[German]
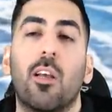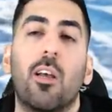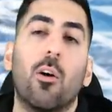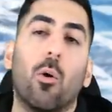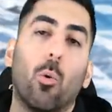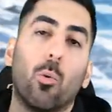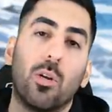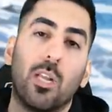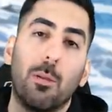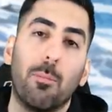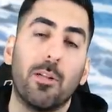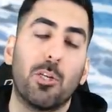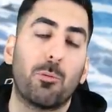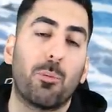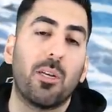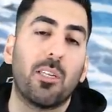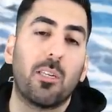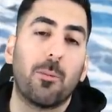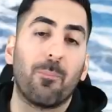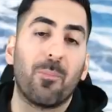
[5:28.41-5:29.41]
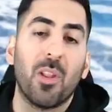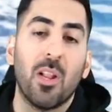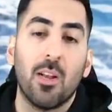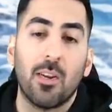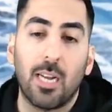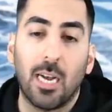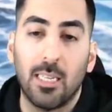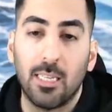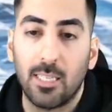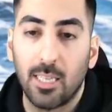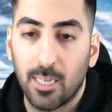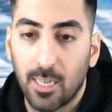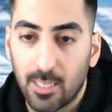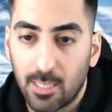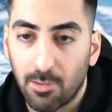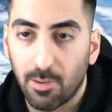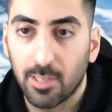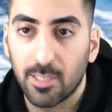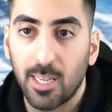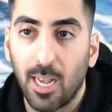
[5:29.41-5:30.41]
Und dementsprechend kann ich dann das
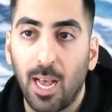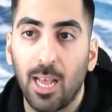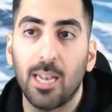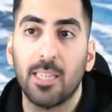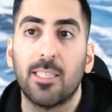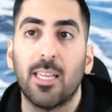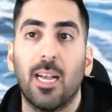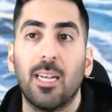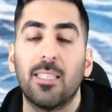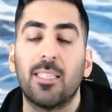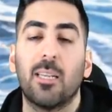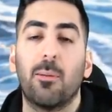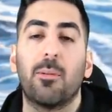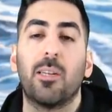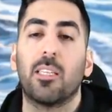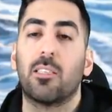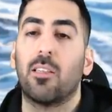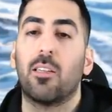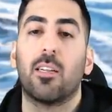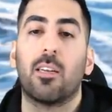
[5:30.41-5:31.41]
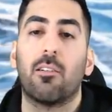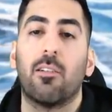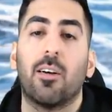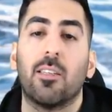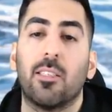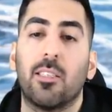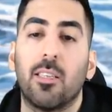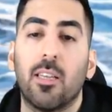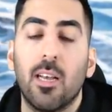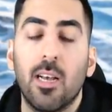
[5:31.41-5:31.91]
quasi alles einsammeln. Das war dann quasi